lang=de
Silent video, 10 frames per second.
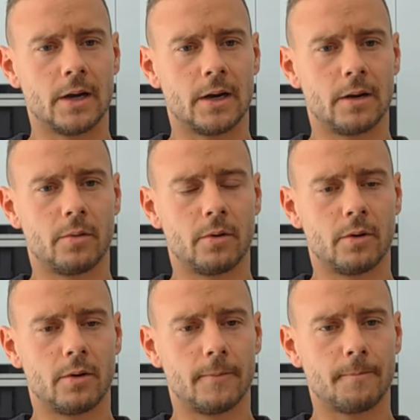
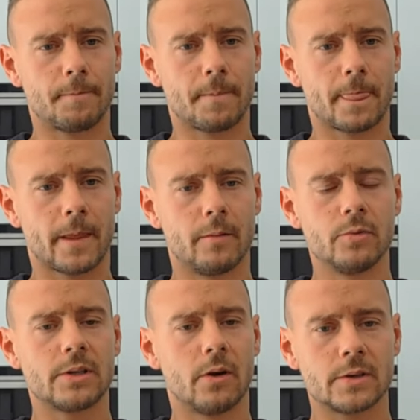Aber er
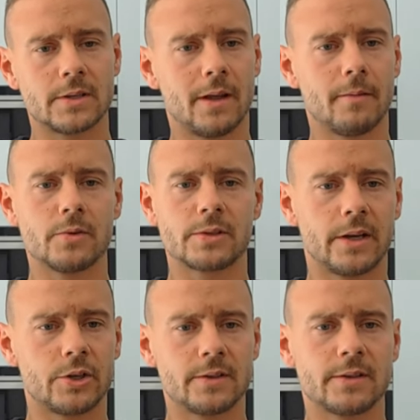muss daraus lernen, muss
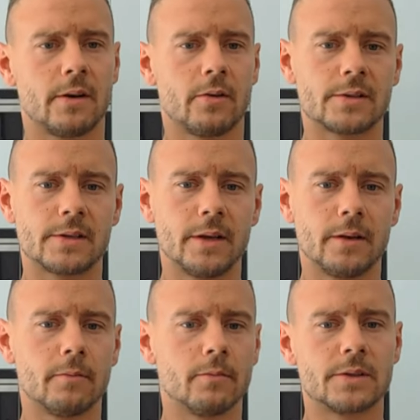seine Schlüsse daraus
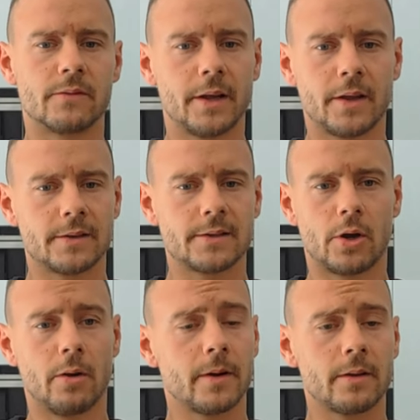ziehen, muss weiter an
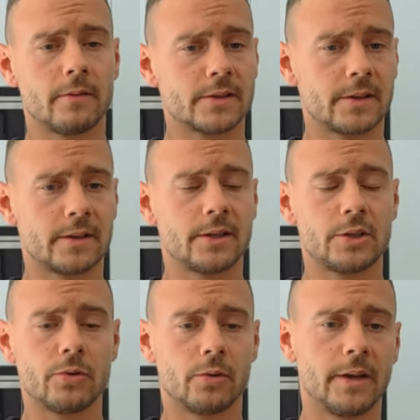sich arbeiten, was er
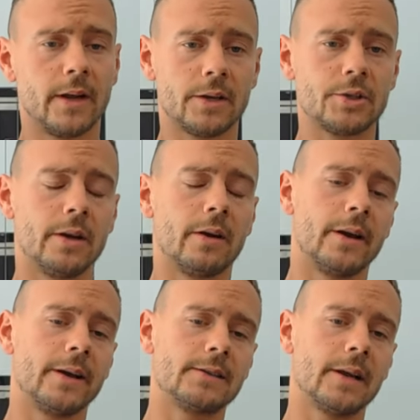tatsächlich auch täglich in
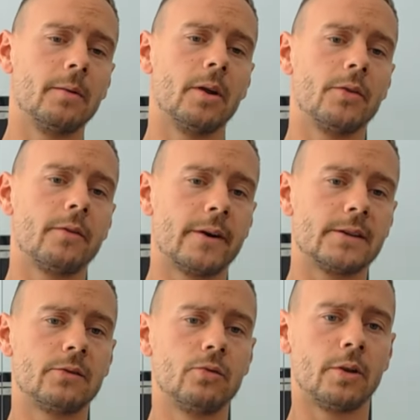einer extremen Art und
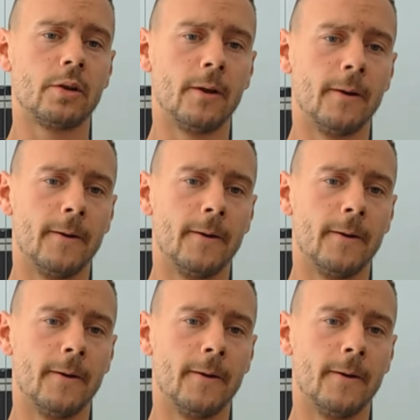Weise tut.